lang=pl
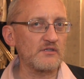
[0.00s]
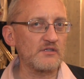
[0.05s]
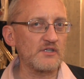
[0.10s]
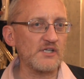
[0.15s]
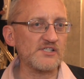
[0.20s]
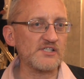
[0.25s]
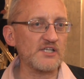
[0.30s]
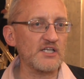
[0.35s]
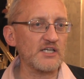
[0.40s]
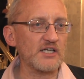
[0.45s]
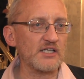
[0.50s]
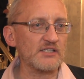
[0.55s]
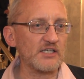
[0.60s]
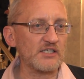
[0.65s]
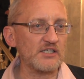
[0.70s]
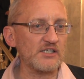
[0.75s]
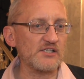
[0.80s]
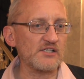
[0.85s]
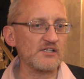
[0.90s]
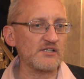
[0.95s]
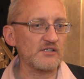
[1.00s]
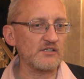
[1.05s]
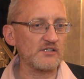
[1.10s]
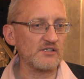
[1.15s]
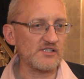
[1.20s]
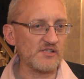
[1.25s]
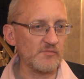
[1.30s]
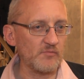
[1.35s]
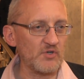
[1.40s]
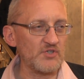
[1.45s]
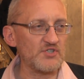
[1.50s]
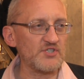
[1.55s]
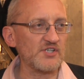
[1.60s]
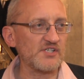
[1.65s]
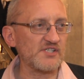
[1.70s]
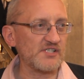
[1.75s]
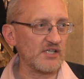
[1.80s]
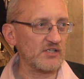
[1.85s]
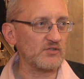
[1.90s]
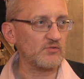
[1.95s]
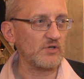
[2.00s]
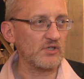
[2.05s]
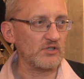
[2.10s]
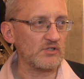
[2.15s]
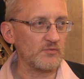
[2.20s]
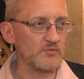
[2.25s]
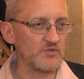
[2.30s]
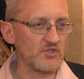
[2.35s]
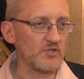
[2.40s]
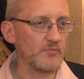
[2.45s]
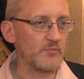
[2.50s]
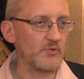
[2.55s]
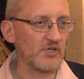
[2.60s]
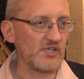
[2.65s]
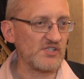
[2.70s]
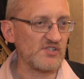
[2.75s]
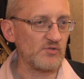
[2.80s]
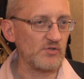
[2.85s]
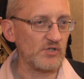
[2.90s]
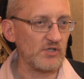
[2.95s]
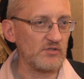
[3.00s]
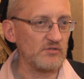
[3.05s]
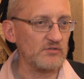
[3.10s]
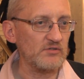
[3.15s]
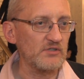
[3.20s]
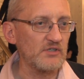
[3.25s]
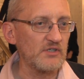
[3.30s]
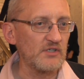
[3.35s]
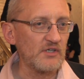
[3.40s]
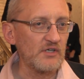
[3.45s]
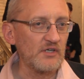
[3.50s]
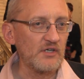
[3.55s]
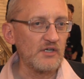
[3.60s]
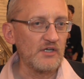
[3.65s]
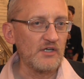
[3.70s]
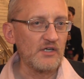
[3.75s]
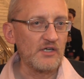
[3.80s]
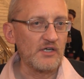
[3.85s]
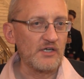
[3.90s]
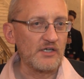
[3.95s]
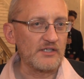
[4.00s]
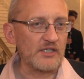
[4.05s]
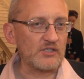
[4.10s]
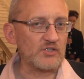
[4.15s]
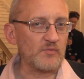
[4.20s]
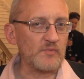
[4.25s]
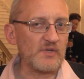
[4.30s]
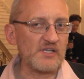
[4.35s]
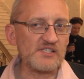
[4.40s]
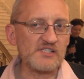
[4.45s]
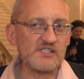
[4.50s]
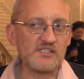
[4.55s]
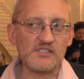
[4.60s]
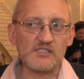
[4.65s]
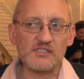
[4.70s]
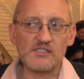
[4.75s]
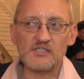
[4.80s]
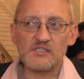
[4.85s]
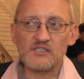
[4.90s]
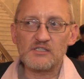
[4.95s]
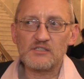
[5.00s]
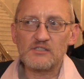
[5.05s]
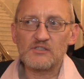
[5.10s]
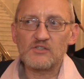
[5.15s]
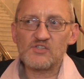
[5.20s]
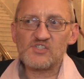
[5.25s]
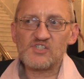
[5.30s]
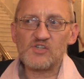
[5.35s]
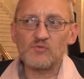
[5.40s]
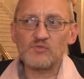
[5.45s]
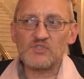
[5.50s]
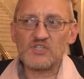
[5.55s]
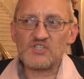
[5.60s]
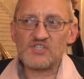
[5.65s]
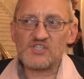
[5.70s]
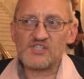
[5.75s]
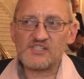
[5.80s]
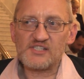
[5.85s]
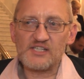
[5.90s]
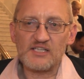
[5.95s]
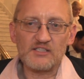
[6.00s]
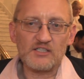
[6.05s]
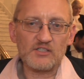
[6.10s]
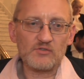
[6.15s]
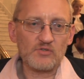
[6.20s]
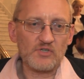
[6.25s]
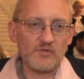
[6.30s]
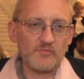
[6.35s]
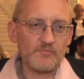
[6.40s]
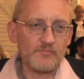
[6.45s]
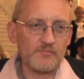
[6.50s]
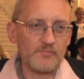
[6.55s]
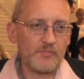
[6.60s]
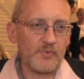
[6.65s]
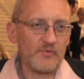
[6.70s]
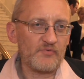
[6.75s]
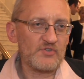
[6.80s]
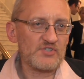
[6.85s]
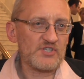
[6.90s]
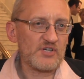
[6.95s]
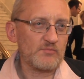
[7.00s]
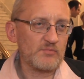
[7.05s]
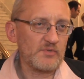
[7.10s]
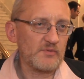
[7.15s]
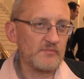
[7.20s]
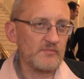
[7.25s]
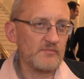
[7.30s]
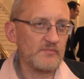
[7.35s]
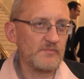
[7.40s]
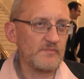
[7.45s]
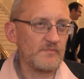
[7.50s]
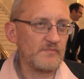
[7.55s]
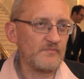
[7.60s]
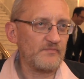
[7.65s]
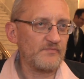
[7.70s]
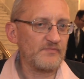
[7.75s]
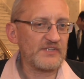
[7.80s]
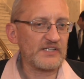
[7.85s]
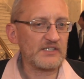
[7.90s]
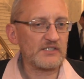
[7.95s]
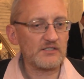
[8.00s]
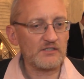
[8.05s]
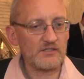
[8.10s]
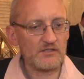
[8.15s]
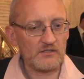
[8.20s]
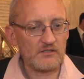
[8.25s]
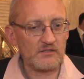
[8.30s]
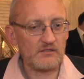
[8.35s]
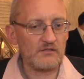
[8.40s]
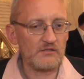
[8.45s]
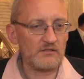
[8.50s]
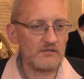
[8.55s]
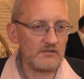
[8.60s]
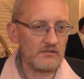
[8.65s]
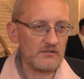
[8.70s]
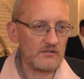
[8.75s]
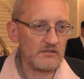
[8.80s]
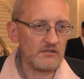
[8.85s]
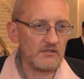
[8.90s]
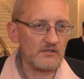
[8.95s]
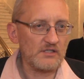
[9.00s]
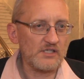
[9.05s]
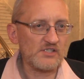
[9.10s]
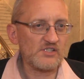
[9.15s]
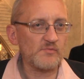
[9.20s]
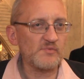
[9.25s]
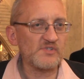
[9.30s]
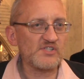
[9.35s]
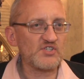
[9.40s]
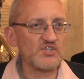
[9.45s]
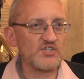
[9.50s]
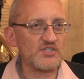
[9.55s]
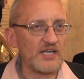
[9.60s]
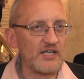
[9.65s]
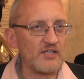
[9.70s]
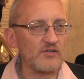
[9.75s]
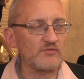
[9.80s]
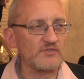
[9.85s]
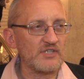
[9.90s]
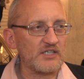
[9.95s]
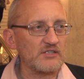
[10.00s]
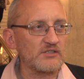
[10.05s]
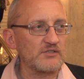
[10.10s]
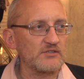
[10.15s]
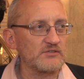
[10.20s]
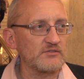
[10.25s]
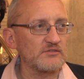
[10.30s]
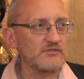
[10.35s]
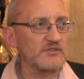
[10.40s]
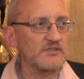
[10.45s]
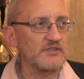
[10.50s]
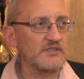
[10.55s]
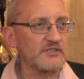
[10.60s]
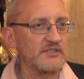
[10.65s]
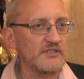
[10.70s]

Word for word: E, jest kilka takich e, symbolicznych scen, które dobrze to pokazują. Natomiast e, no, są też sceny, które powiedziałbym tak mm, nieco mi zgrzytają taką, e,